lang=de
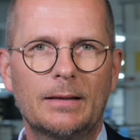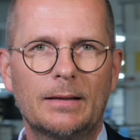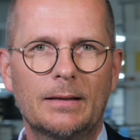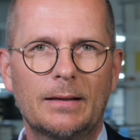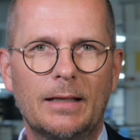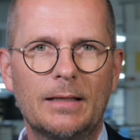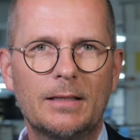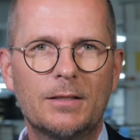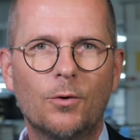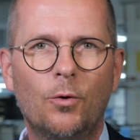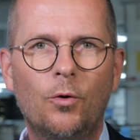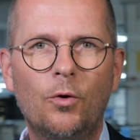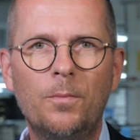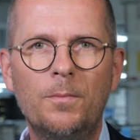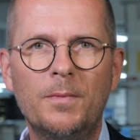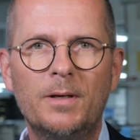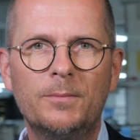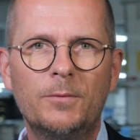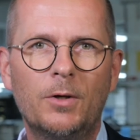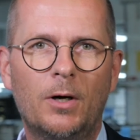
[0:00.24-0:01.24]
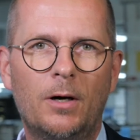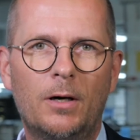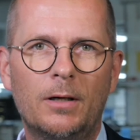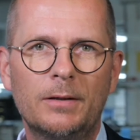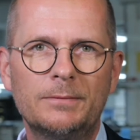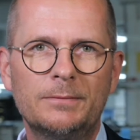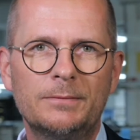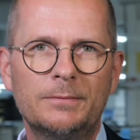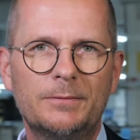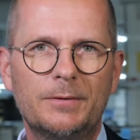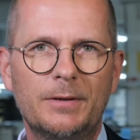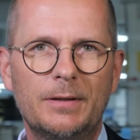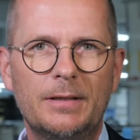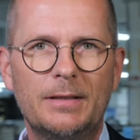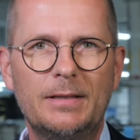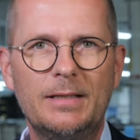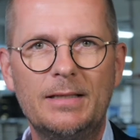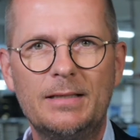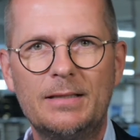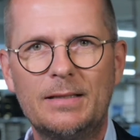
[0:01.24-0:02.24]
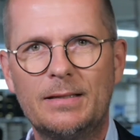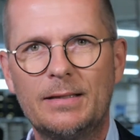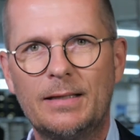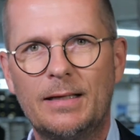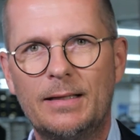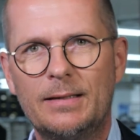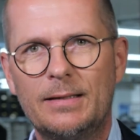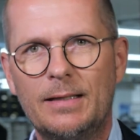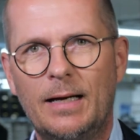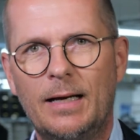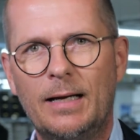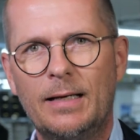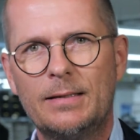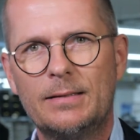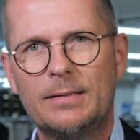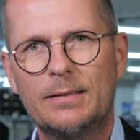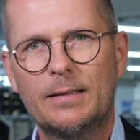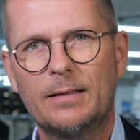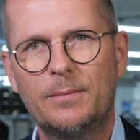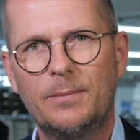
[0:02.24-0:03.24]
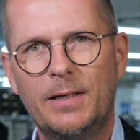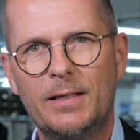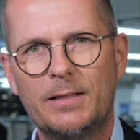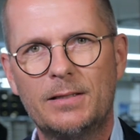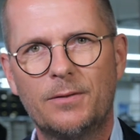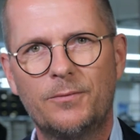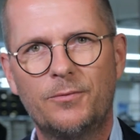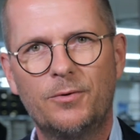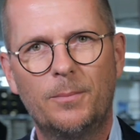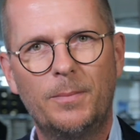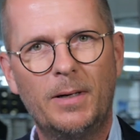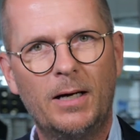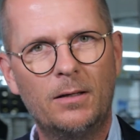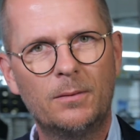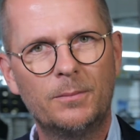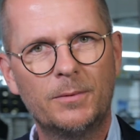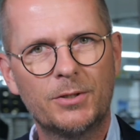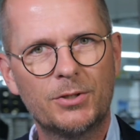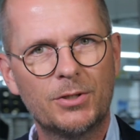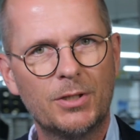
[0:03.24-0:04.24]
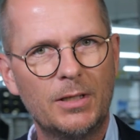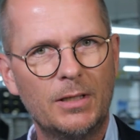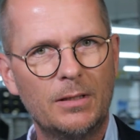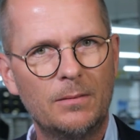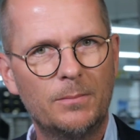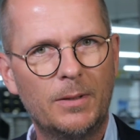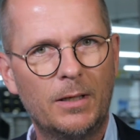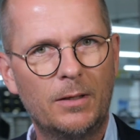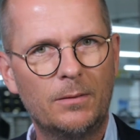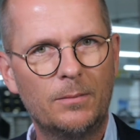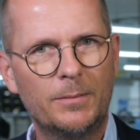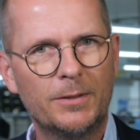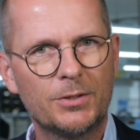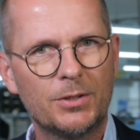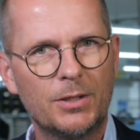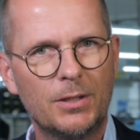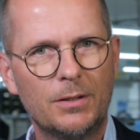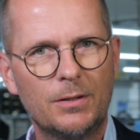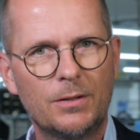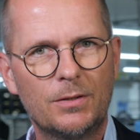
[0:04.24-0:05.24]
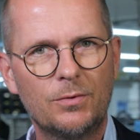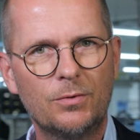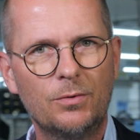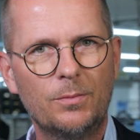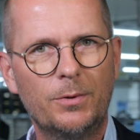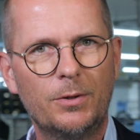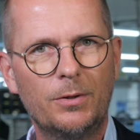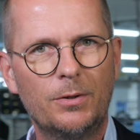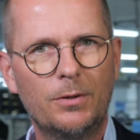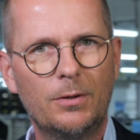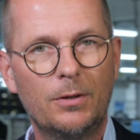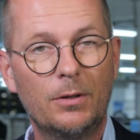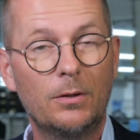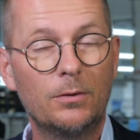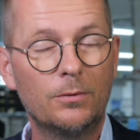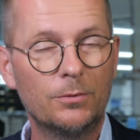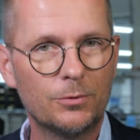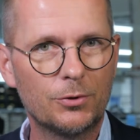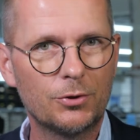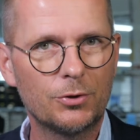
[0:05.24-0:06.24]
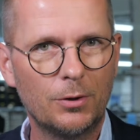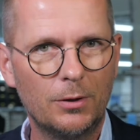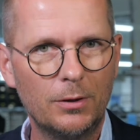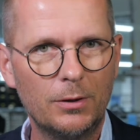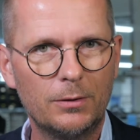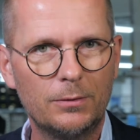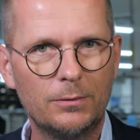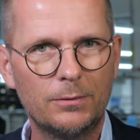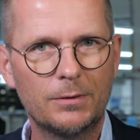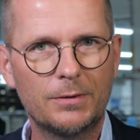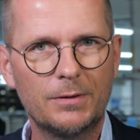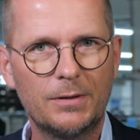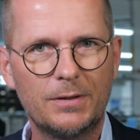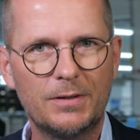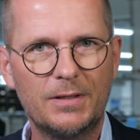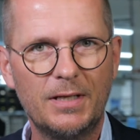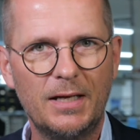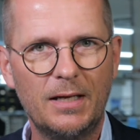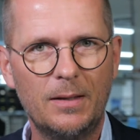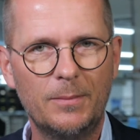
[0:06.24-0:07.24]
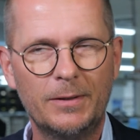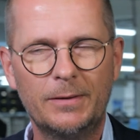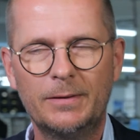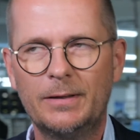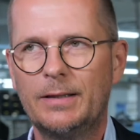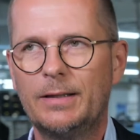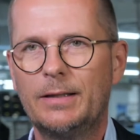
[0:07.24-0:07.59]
Ganz oben im Norden findet dieses Jahr die einzige Messe für Baumaschinen, Baumaschinenzubehör und Steuerungssysteme